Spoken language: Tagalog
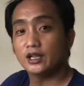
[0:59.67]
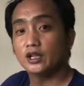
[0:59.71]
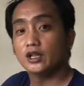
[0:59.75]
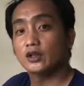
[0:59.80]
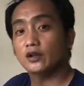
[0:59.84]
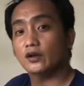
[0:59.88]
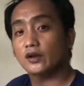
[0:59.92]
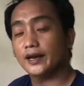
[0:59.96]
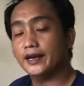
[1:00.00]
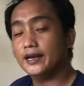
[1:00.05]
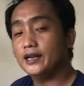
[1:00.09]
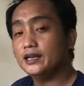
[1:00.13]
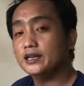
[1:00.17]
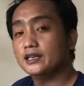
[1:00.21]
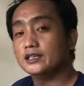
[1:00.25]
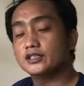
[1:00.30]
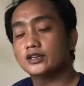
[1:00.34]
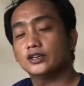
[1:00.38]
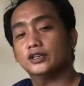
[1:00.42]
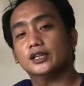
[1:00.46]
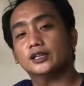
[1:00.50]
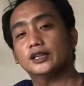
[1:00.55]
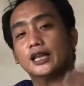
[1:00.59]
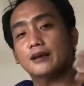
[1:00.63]
Okay? So
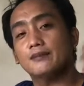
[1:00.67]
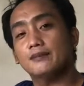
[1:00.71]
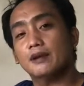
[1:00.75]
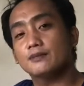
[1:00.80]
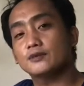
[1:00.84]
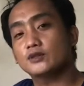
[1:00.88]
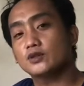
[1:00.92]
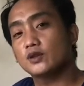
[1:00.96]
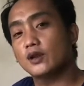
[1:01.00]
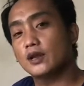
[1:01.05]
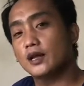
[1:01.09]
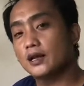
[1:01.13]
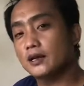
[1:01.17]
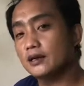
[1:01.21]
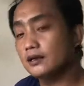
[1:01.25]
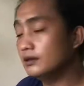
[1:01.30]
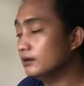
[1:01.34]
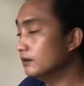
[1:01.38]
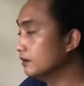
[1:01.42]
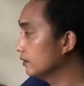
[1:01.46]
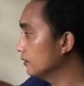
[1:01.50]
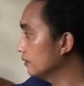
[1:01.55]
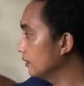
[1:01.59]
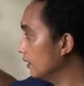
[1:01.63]
ita-timelapse ko lang
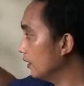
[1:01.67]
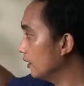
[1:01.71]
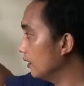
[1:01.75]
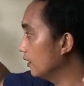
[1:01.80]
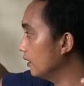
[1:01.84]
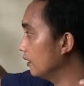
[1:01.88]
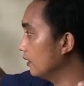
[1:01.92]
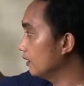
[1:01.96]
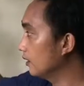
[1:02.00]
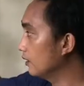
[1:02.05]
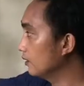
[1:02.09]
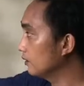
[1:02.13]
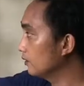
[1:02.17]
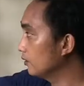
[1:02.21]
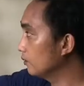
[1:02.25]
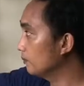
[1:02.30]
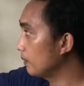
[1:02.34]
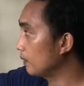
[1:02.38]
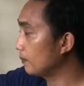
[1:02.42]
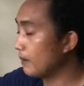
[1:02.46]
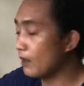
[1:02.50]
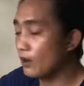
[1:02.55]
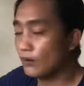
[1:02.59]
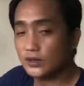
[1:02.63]
uh, ah, yung
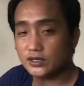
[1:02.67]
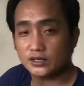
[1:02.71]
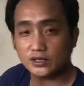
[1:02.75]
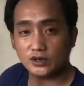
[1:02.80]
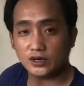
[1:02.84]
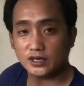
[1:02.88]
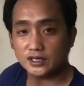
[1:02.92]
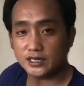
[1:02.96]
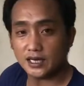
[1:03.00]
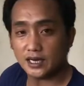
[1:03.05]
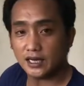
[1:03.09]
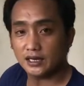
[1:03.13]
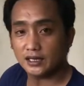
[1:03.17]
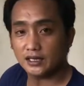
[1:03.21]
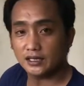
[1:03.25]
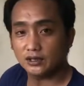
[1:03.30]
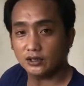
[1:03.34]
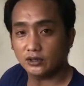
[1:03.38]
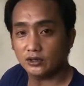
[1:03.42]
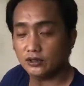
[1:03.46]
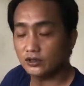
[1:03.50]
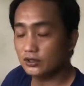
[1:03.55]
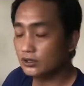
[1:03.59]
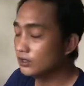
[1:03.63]
pagbawas ko ng sanga
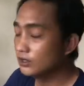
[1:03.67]
nito